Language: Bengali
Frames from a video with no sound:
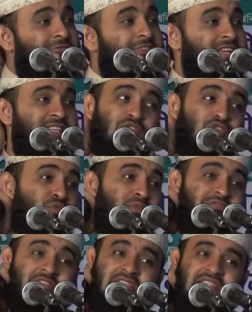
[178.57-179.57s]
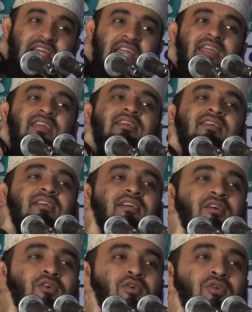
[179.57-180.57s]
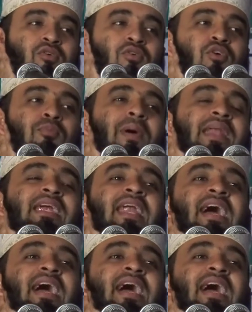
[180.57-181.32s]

ফ্রিজ ওর রুমে ফ্রিজ নাই ও পানি